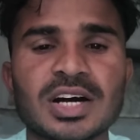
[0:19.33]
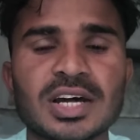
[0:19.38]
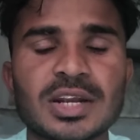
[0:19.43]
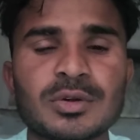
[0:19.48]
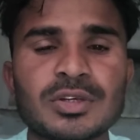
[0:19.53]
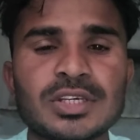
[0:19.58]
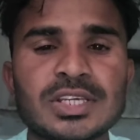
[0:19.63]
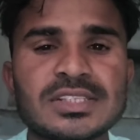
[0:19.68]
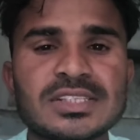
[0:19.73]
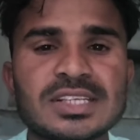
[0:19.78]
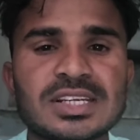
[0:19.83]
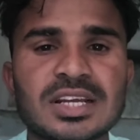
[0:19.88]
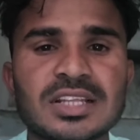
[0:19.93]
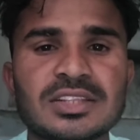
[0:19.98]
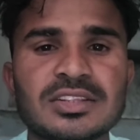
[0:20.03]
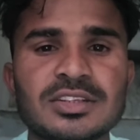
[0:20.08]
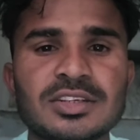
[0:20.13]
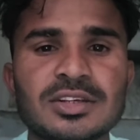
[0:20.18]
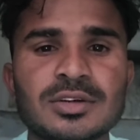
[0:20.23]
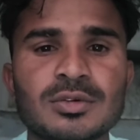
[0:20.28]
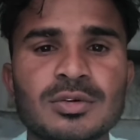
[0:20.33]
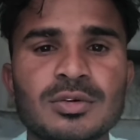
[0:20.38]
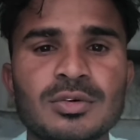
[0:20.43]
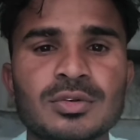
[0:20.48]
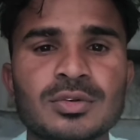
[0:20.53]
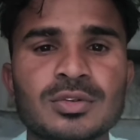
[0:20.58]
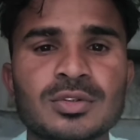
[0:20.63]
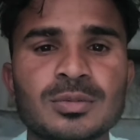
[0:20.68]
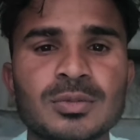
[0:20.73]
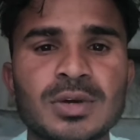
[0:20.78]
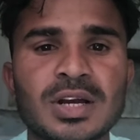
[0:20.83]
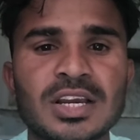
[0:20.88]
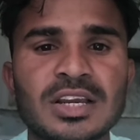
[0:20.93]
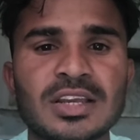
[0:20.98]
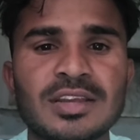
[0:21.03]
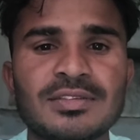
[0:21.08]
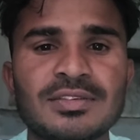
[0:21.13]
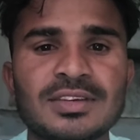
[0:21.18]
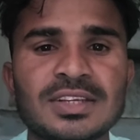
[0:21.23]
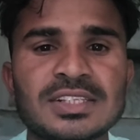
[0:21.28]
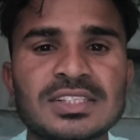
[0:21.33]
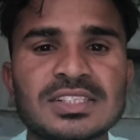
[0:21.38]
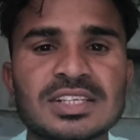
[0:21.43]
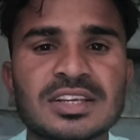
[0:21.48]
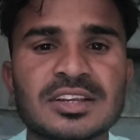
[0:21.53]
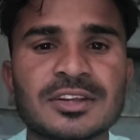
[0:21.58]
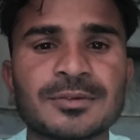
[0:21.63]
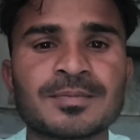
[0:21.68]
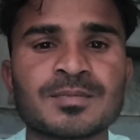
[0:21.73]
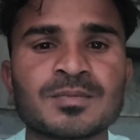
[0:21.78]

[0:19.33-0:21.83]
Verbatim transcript: आरोही ये चिल्लाते कि वो तुम आ गई फिर से